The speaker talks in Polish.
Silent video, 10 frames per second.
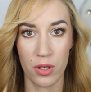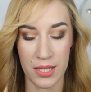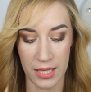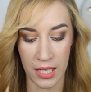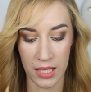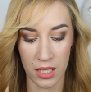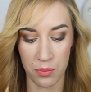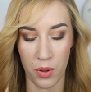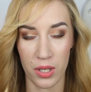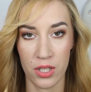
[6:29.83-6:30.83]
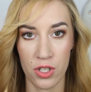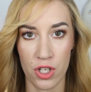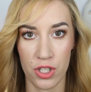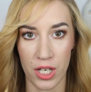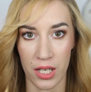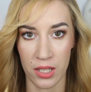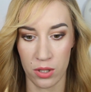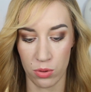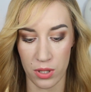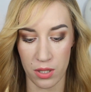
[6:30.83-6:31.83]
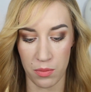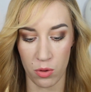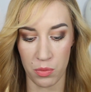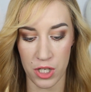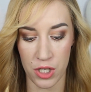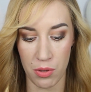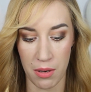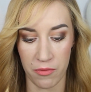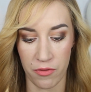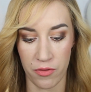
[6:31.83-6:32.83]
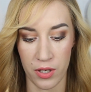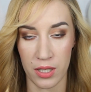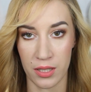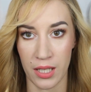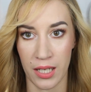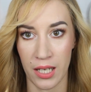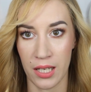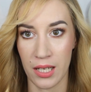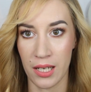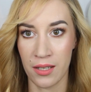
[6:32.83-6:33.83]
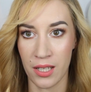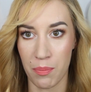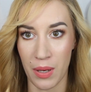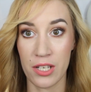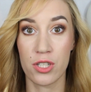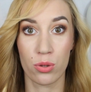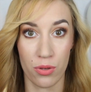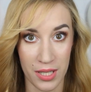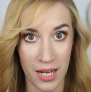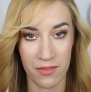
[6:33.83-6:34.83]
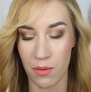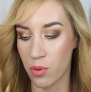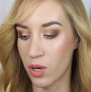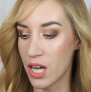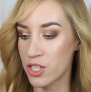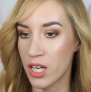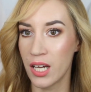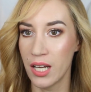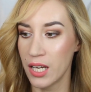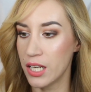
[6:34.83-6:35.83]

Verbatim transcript: to jest jeden pojedynczy cień, który sobie umieściłam w takiej innej palecie, którą zaraz Wam pokażę